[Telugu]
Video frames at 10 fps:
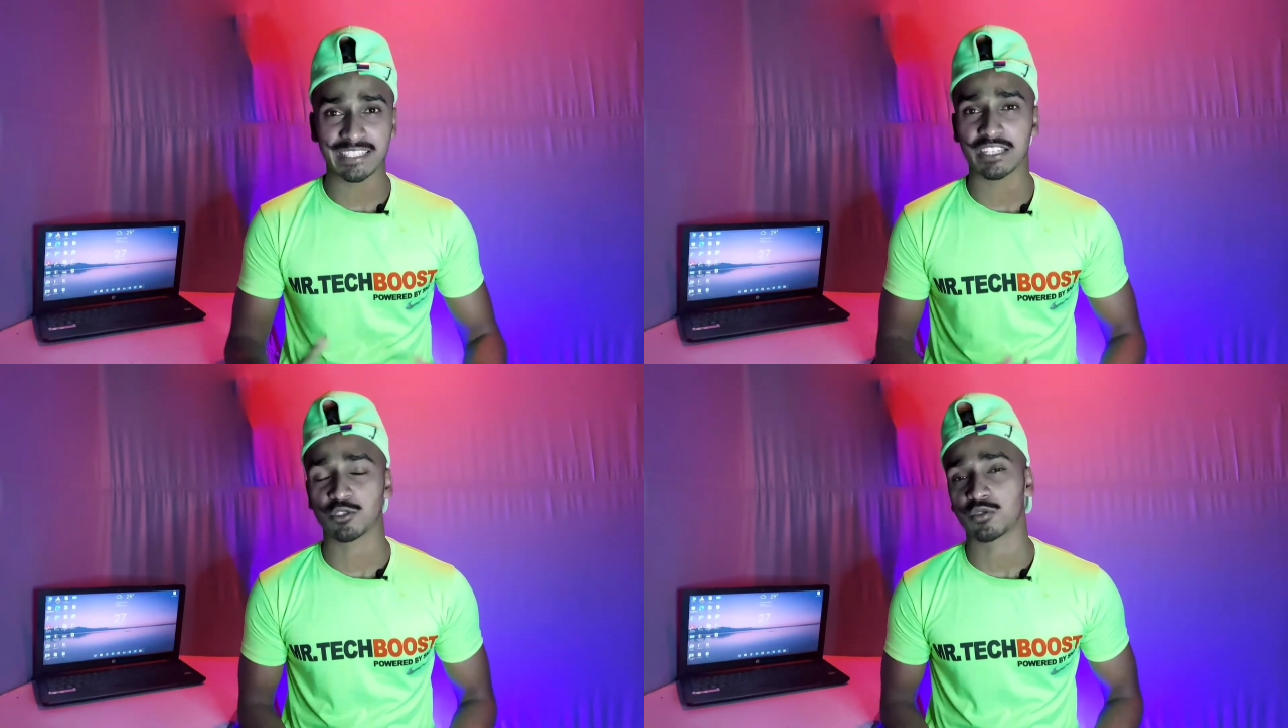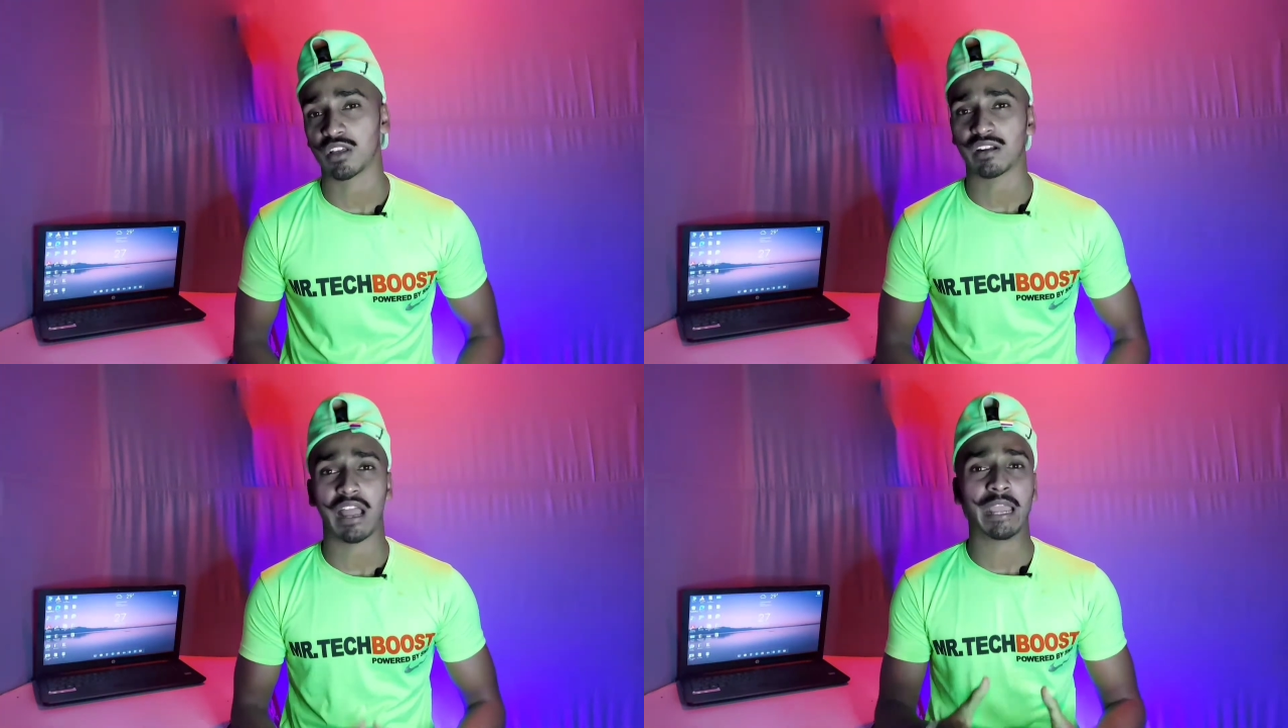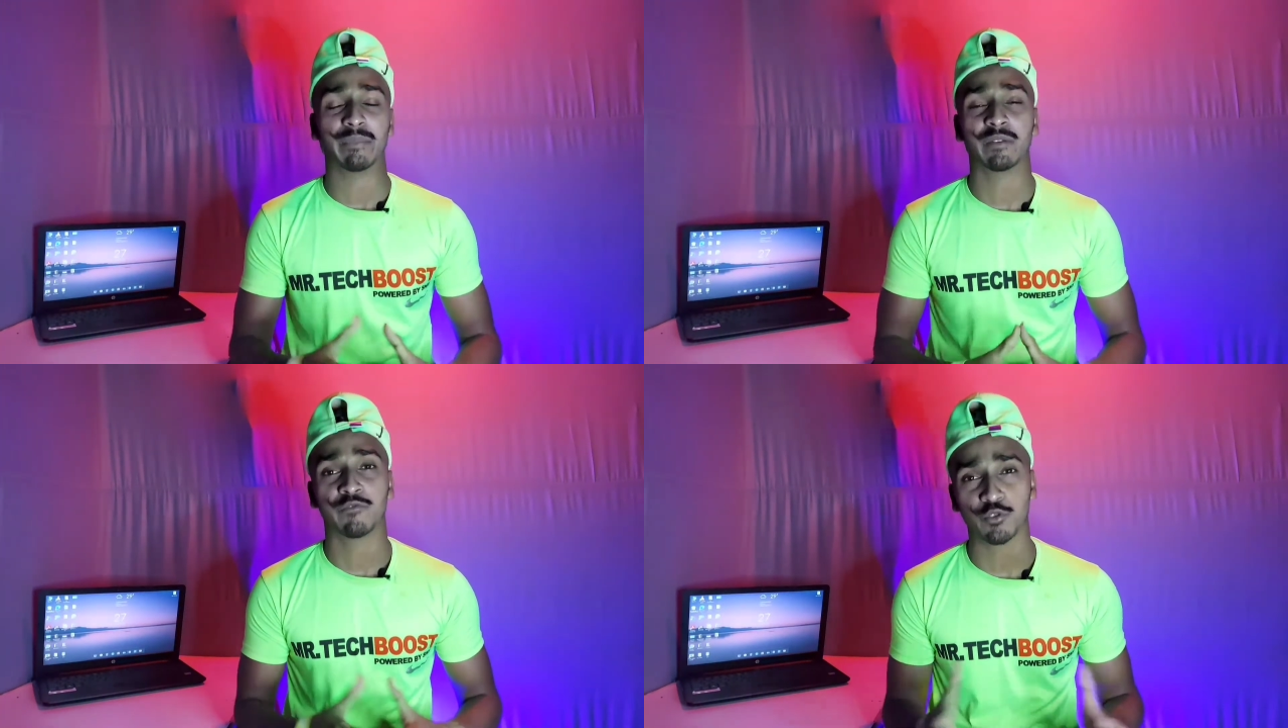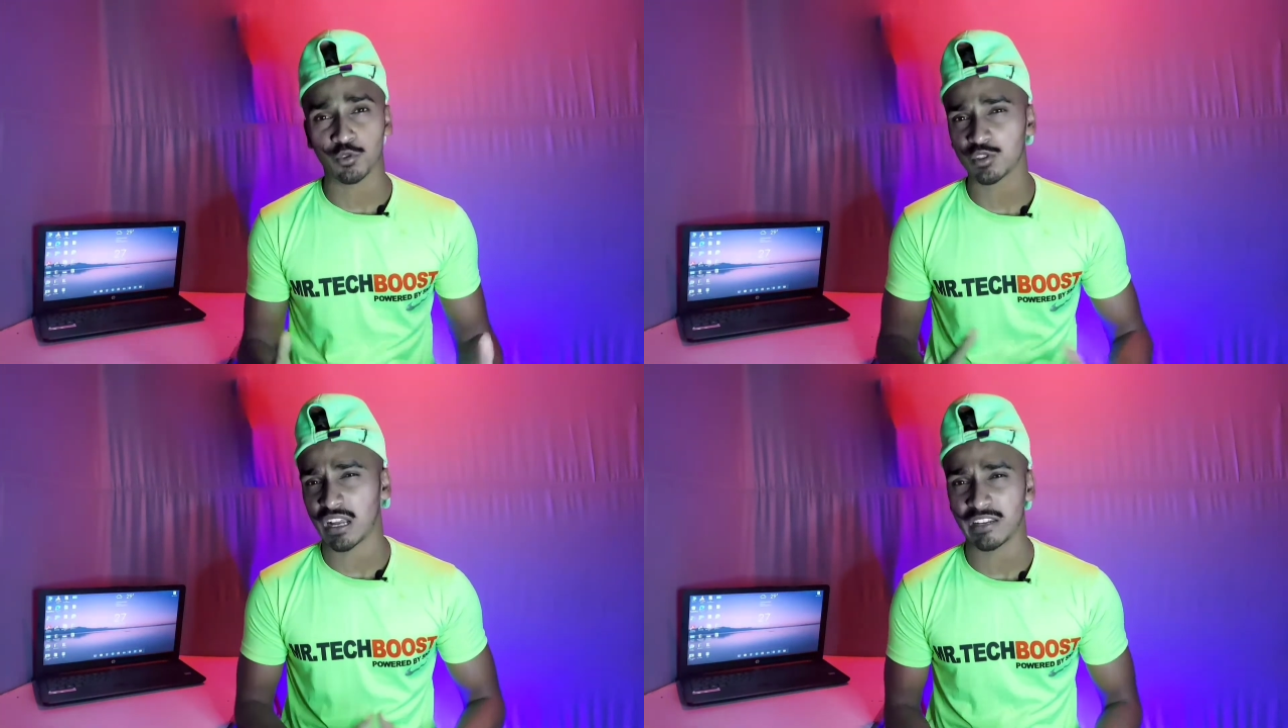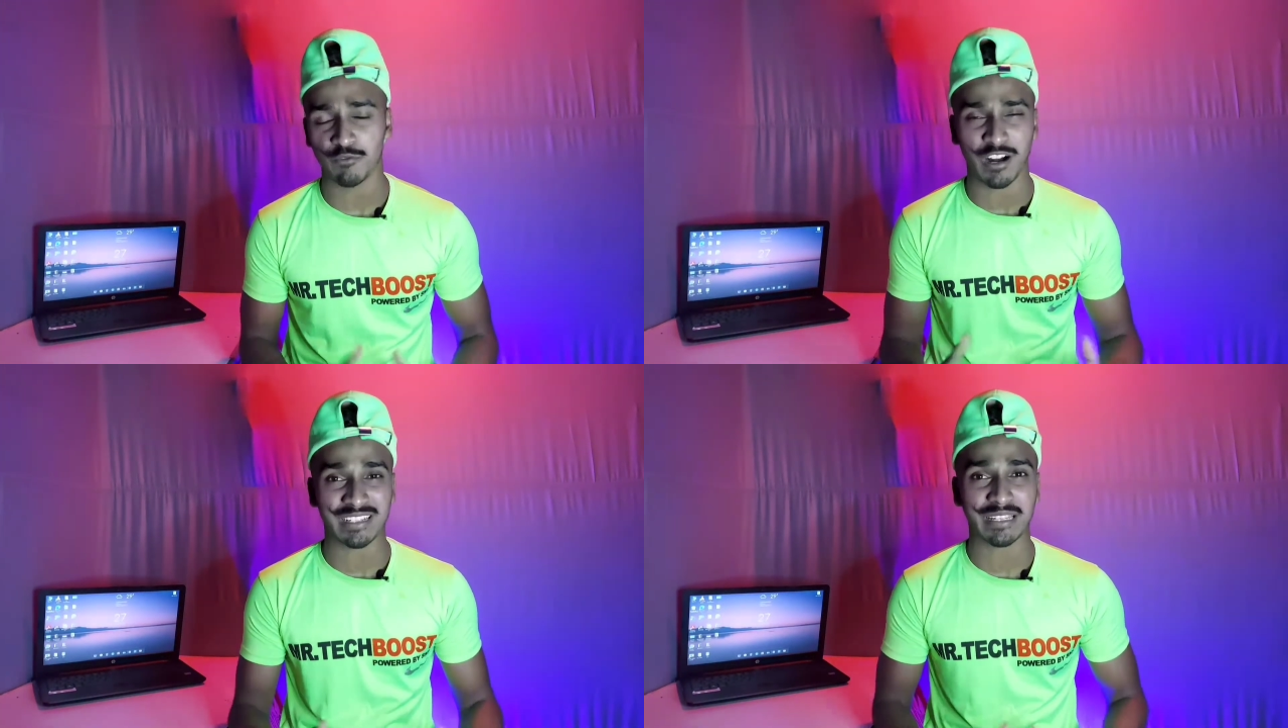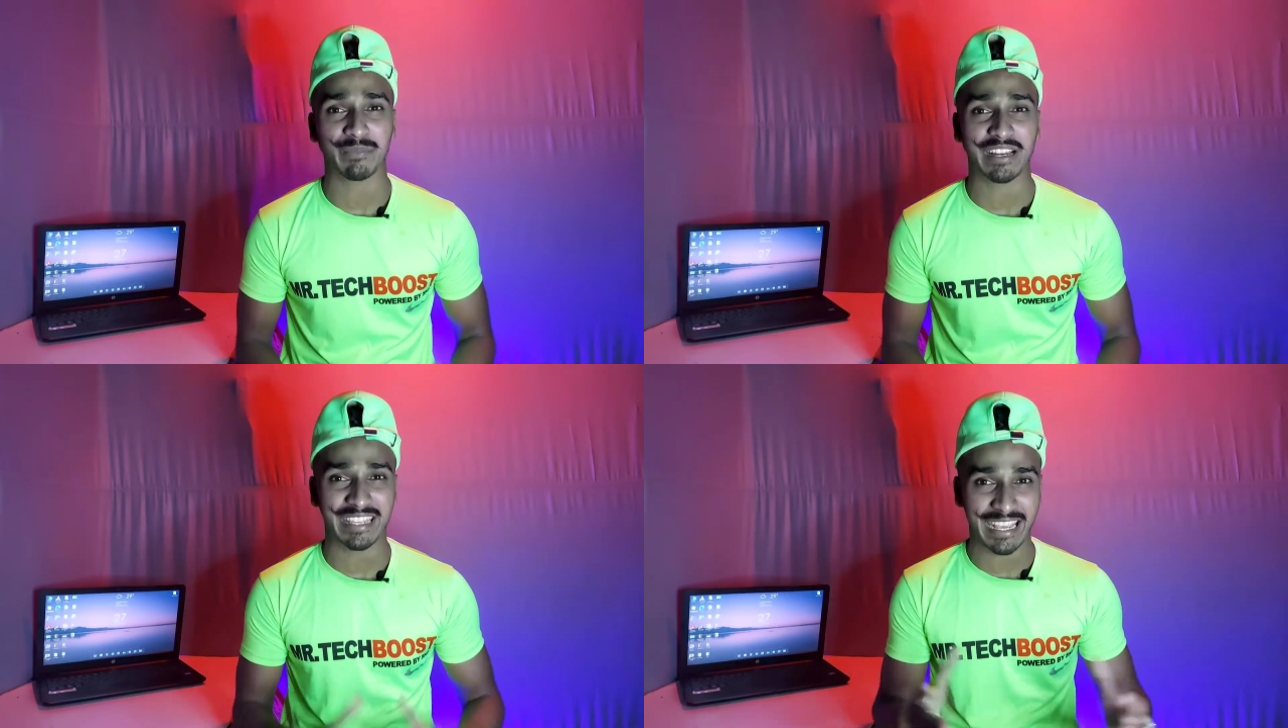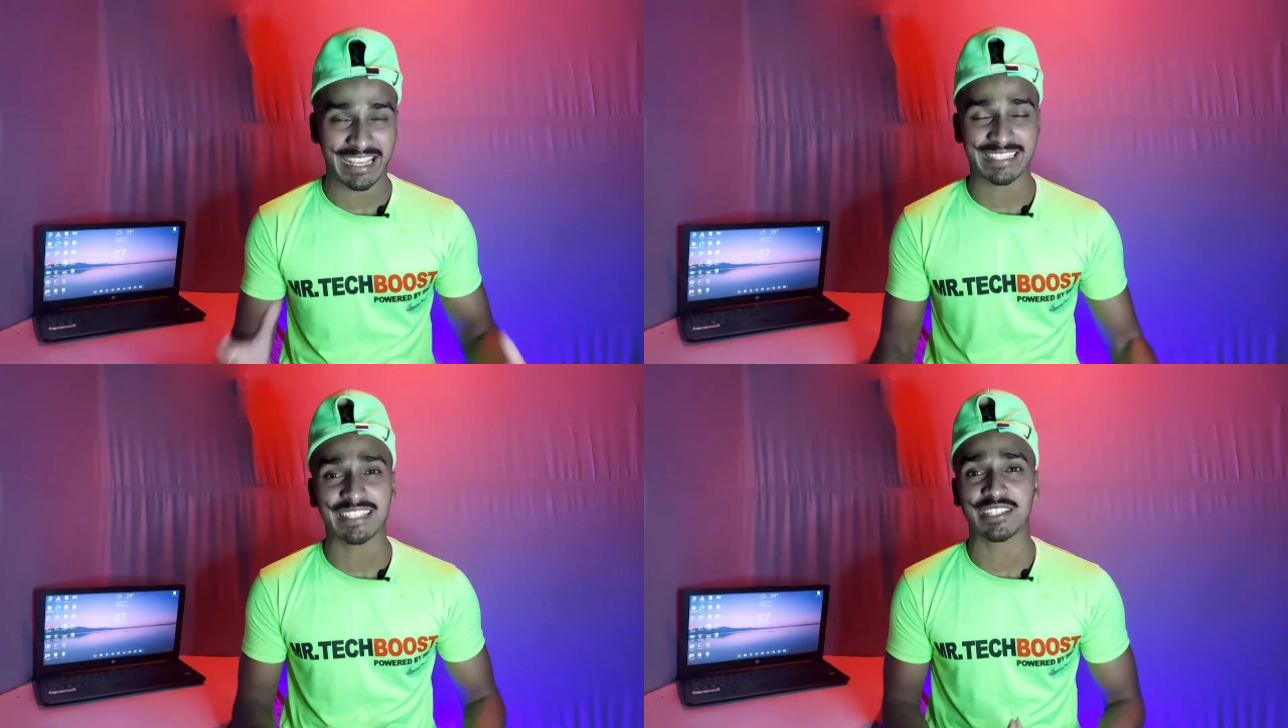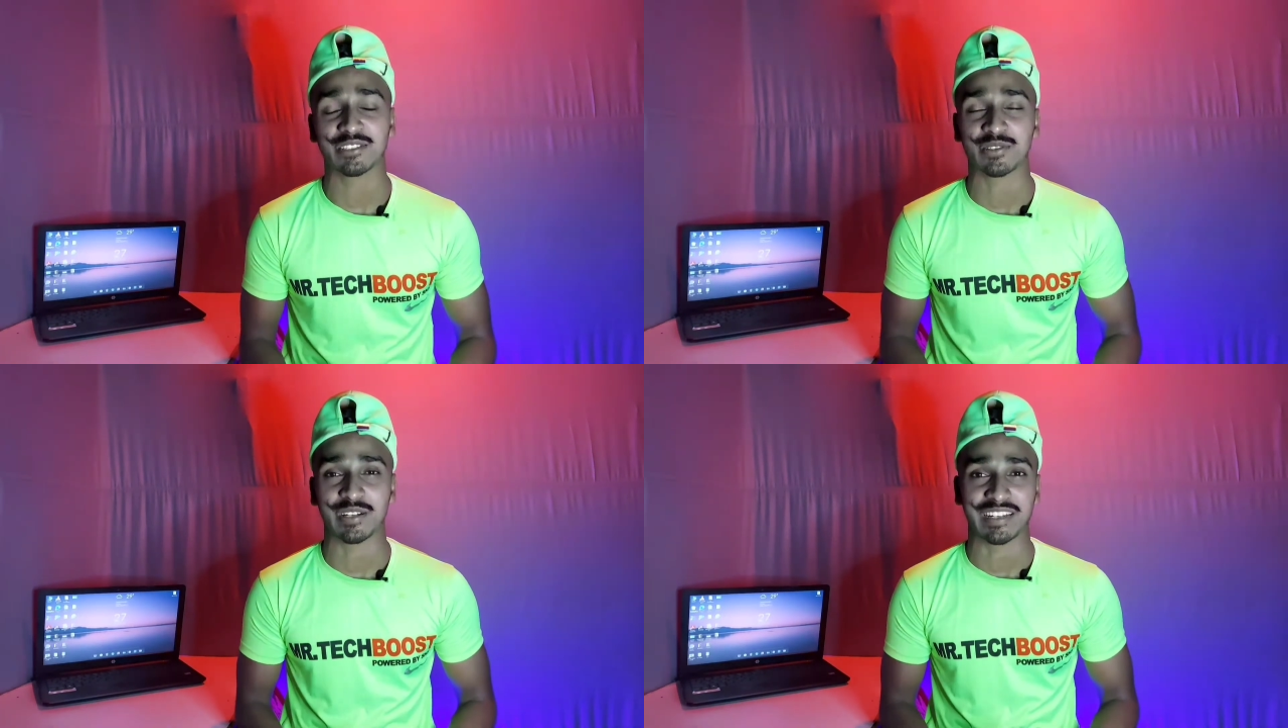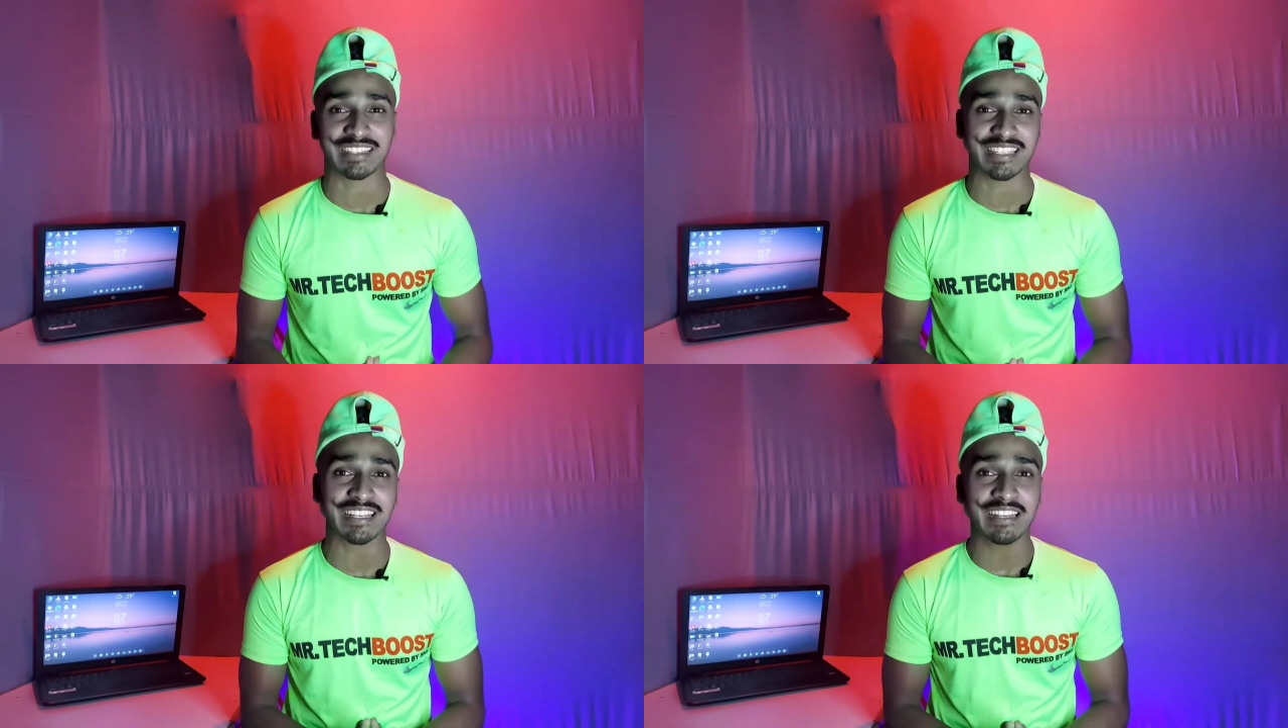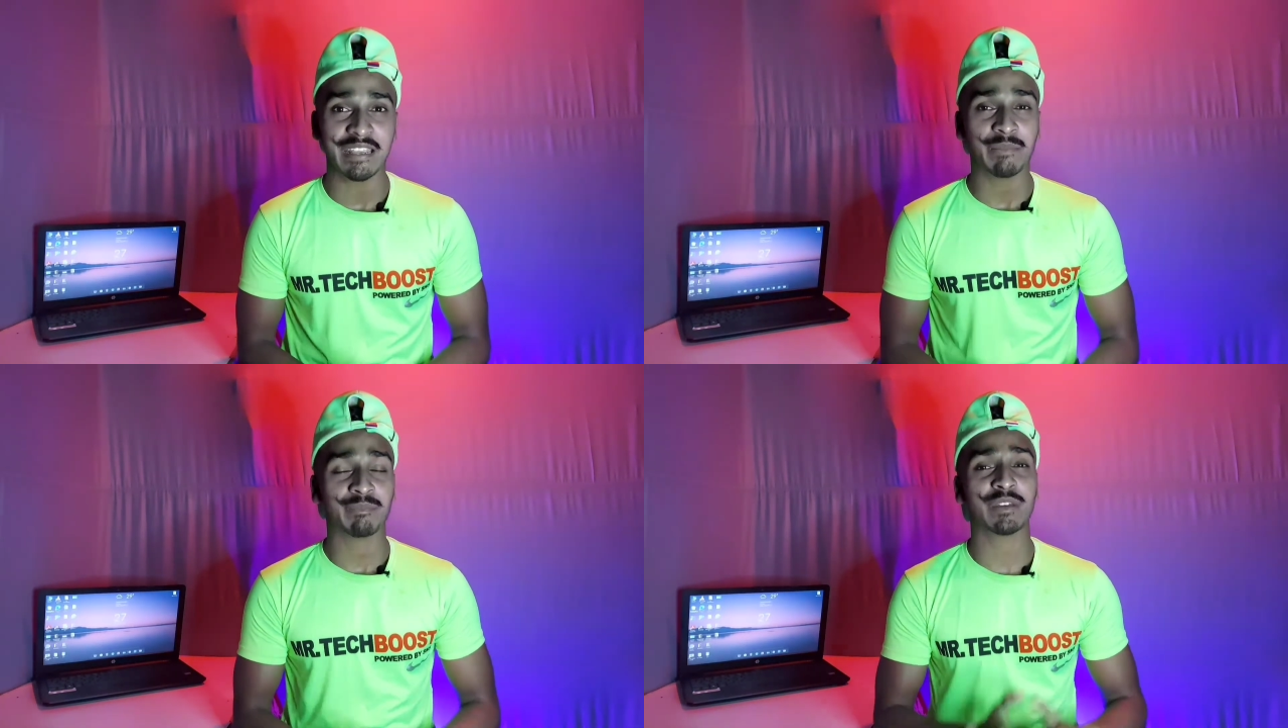ఎస్ఎస్ చేస్తున్నారా ఐ మీన్ ఫొటోస్ కానీ వాట్సాప్ కానీ ఎస్ఎస్ చేస్తున్నట్లయితే